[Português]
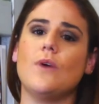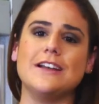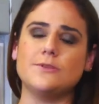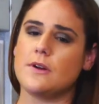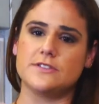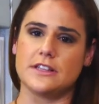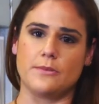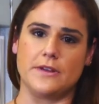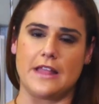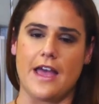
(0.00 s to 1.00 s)
No aço, para você ter
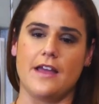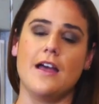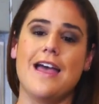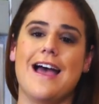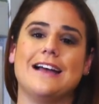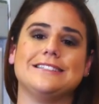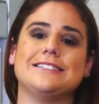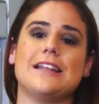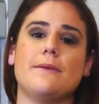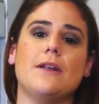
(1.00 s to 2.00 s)
uma ideia, a
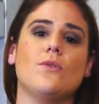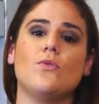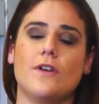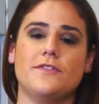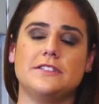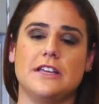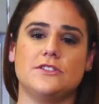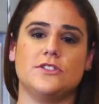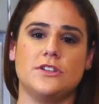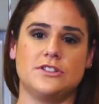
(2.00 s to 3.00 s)
gente trabalha com um
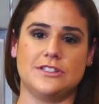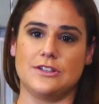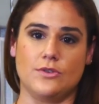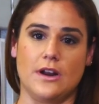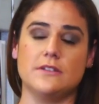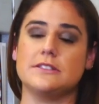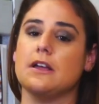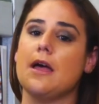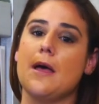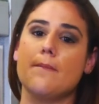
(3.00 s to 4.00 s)
coeficiente de
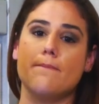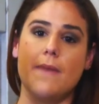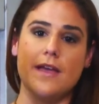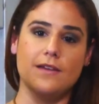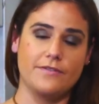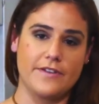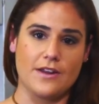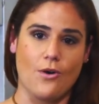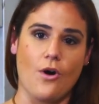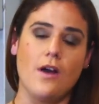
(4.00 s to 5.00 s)
segurança bem
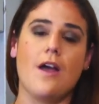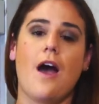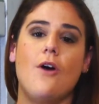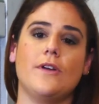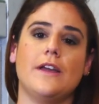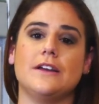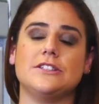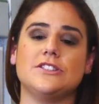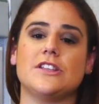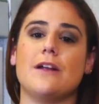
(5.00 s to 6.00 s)
inferior ao que a
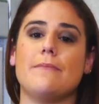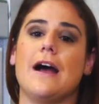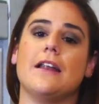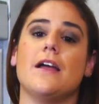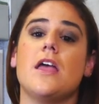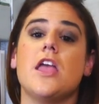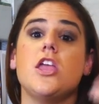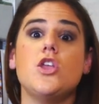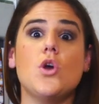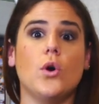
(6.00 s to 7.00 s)
gente trabalha
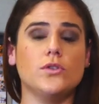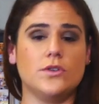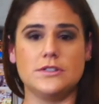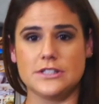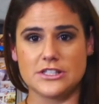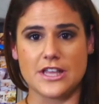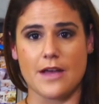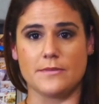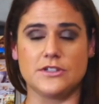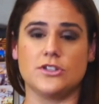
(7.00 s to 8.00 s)
em outros
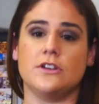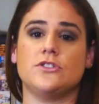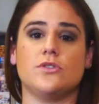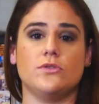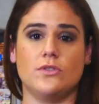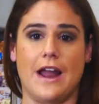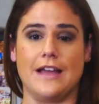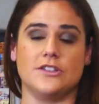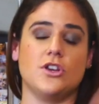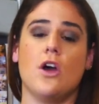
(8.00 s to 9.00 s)
sistemas
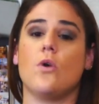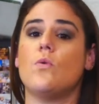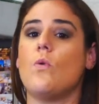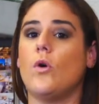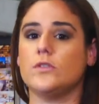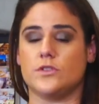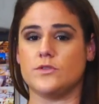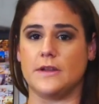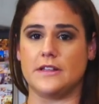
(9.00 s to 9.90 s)
estruturais, com outros